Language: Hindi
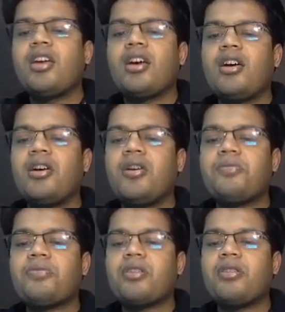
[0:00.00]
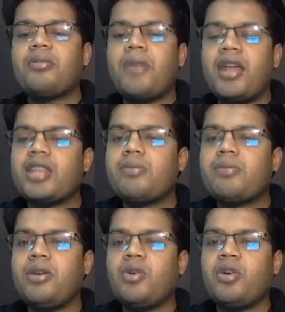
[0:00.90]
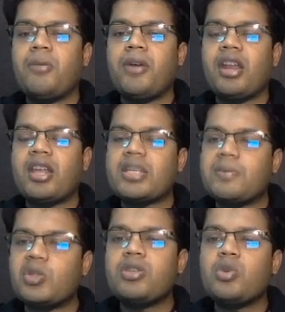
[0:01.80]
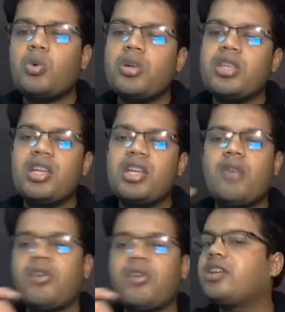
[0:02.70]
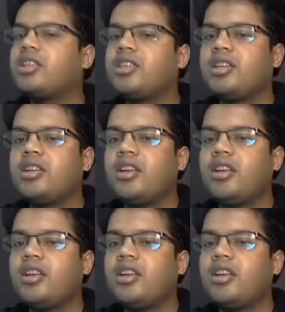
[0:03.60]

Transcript: मेहनत में भी और हमारे रेस्पॉन्स में थोड़ी सी गिरावट आ जाती है